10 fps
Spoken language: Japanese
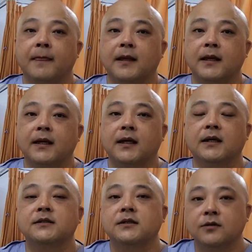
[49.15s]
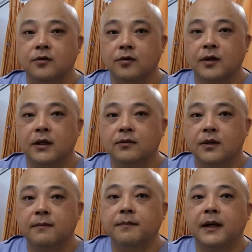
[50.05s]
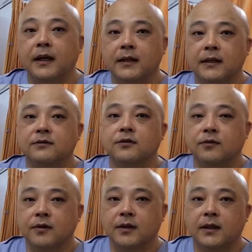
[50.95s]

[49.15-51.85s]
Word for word: えー、下半身のあのリンパダクトの